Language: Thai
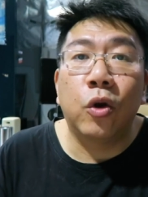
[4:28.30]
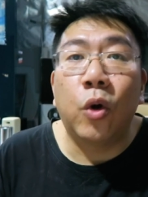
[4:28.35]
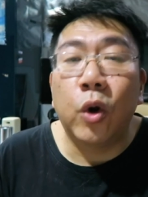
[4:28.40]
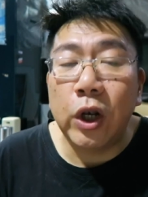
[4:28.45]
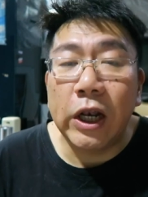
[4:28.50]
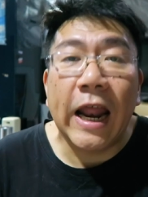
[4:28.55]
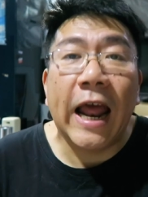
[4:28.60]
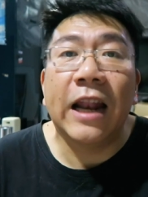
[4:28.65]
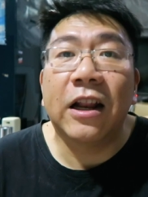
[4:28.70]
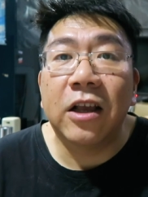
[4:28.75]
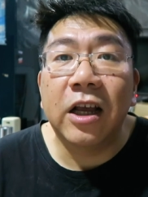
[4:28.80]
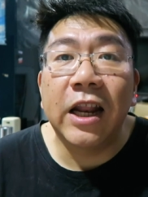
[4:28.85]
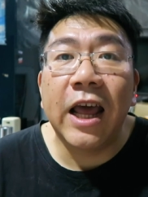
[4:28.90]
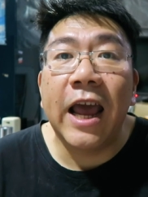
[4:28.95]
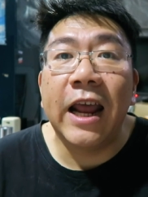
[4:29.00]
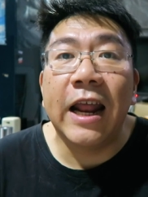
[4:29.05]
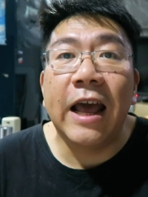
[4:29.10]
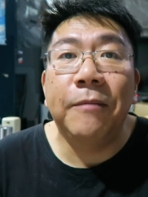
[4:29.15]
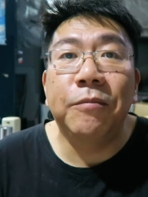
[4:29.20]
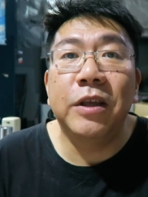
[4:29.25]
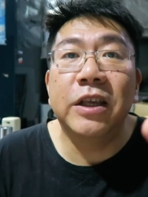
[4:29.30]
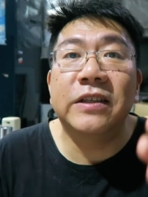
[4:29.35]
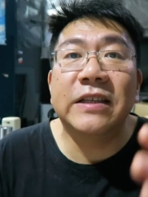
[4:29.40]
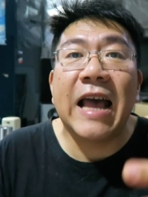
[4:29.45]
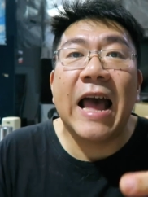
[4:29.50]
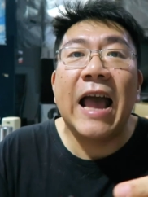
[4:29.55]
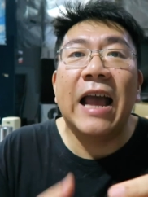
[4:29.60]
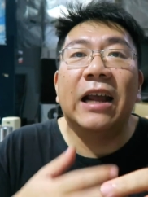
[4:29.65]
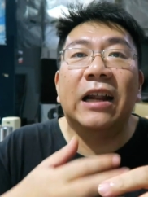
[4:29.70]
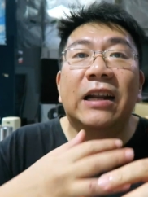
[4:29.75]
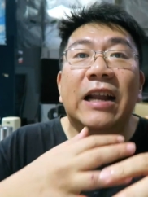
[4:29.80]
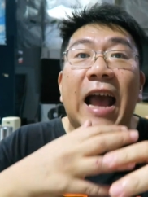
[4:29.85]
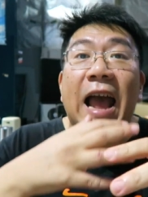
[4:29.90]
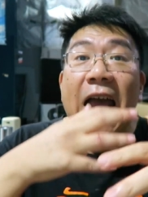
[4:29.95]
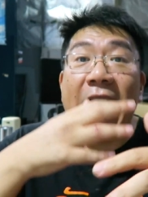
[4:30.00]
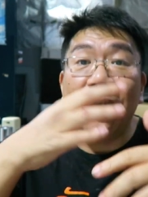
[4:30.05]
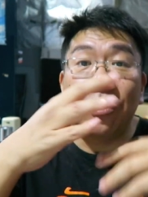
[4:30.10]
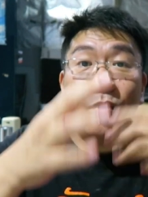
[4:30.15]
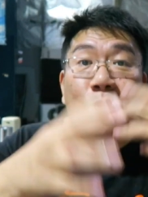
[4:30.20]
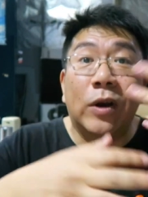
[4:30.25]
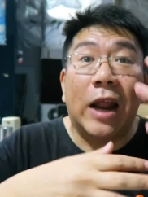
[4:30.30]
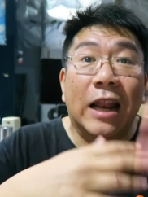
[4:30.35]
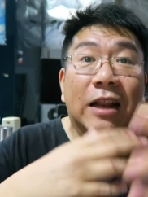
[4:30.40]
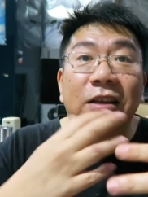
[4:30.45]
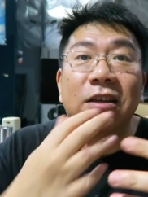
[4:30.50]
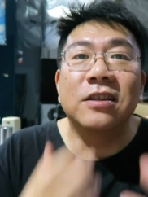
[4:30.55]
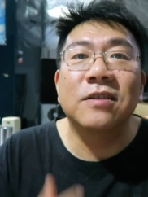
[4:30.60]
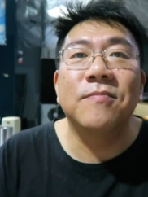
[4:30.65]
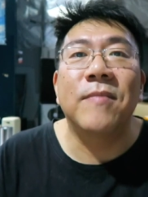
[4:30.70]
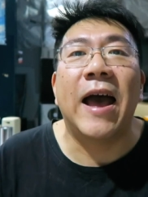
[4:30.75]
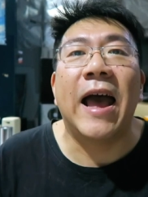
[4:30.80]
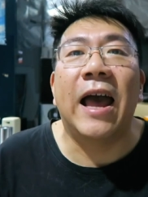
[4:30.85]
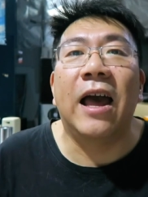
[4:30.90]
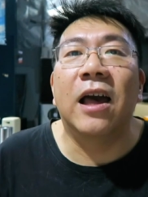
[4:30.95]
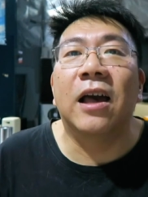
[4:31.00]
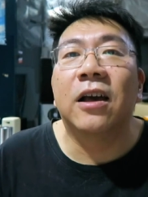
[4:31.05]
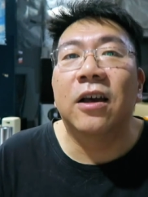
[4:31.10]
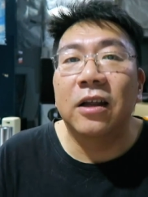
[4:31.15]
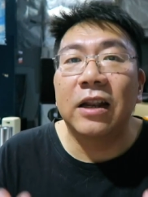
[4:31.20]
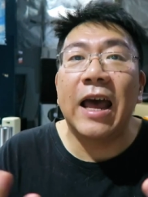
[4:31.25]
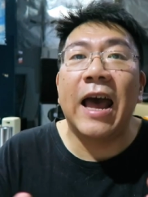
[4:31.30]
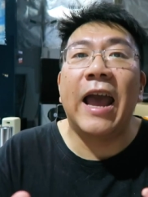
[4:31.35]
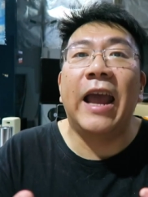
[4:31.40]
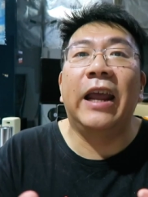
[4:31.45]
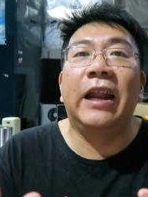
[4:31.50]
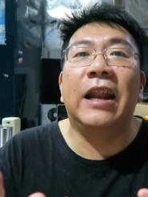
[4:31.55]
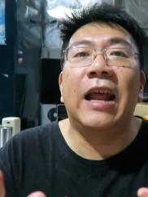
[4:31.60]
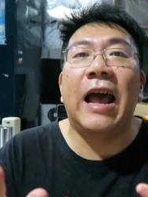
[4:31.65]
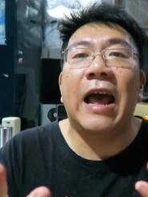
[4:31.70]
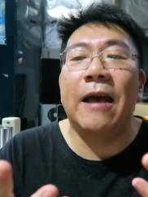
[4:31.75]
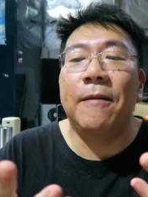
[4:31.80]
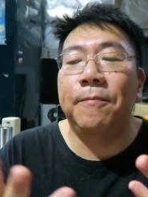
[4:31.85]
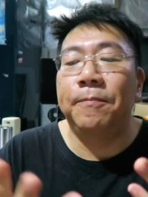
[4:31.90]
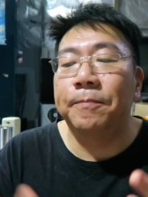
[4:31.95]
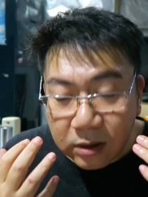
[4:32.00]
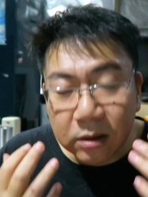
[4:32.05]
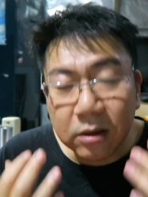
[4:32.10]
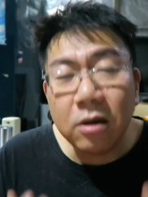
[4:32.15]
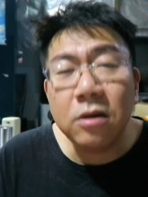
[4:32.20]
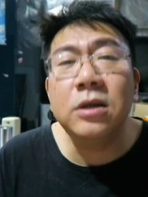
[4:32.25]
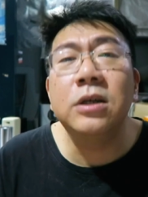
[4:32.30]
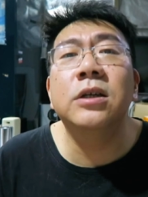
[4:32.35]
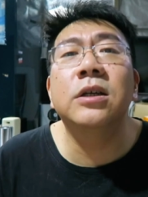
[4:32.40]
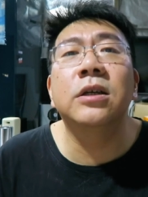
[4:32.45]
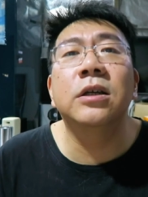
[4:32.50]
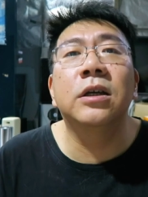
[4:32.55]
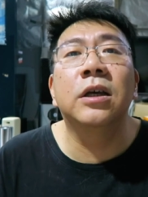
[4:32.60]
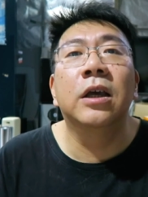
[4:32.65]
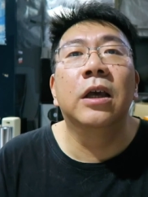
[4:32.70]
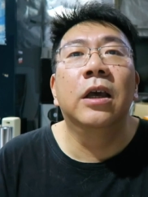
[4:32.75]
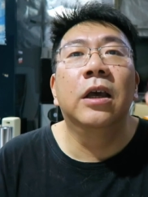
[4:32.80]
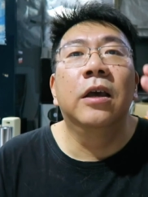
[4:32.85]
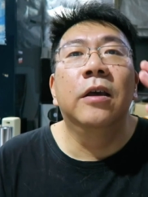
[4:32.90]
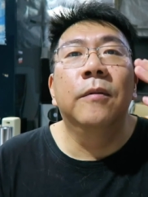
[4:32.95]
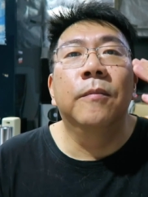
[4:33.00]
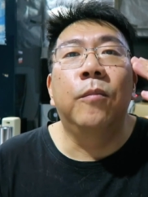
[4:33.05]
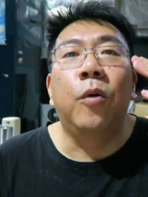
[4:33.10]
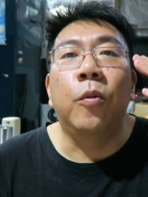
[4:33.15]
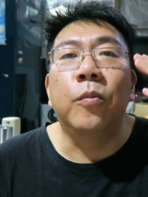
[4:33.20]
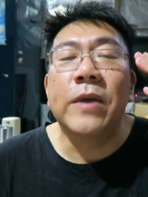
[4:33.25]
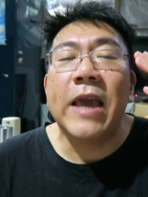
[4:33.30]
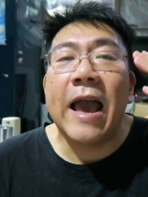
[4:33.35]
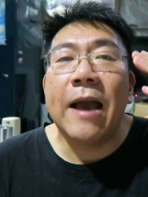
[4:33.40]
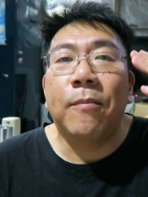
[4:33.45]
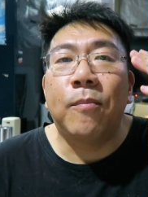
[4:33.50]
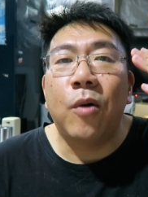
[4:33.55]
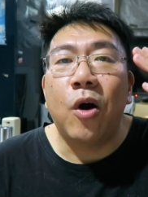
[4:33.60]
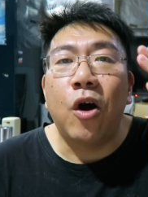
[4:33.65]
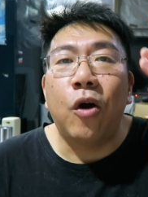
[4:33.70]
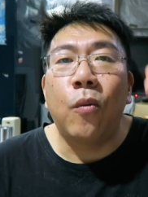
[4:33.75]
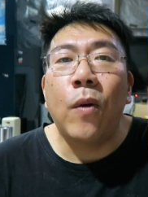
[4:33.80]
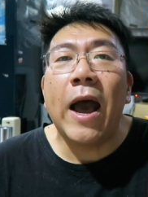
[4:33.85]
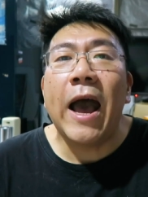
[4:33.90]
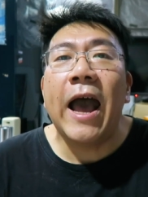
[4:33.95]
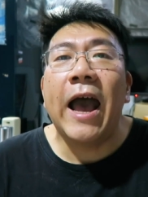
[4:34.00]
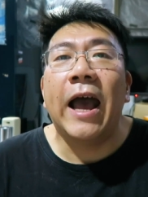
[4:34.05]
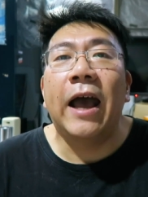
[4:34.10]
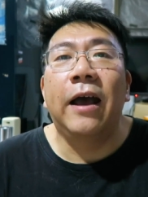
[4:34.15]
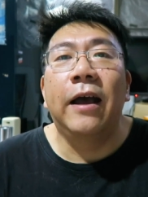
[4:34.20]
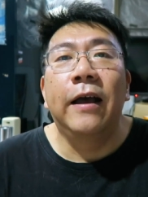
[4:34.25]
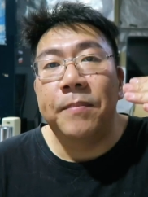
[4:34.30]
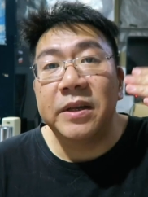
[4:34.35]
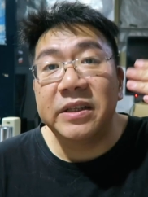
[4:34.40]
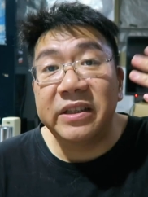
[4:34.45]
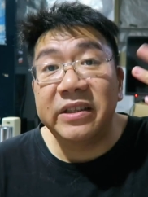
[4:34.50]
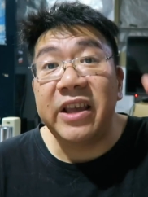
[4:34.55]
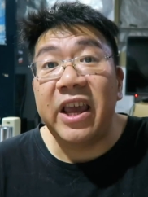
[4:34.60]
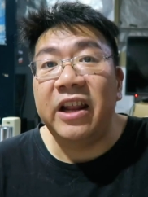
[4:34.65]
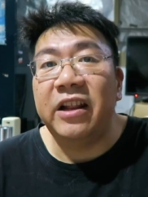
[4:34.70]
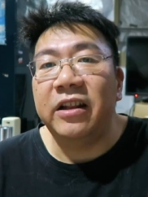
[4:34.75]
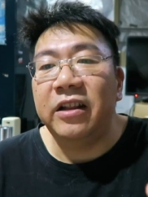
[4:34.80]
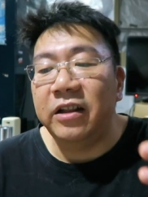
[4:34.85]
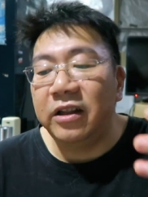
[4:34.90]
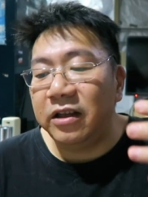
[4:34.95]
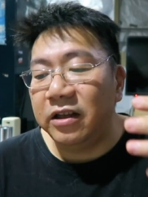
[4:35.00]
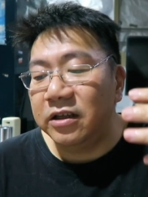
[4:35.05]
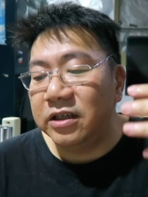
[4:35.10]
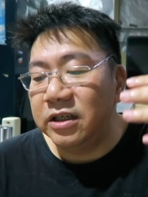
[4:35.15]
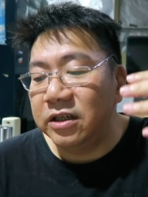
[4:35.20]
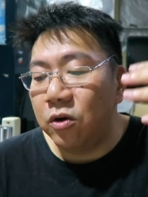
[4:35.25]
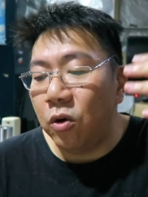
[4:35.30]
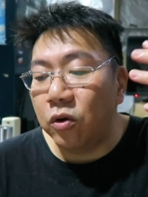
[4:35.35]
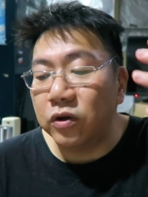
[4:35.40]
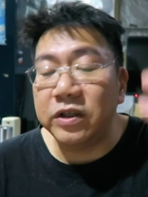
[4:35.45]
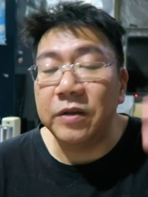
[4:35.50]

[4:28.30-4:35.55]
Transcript: คนนั้นก็ได้นะครับที่สร้างงานตรงนั้นขึ้นมาก็ได้นะครับก็คือผมอยากบอกว่าเปอร์เซ็นต์คือ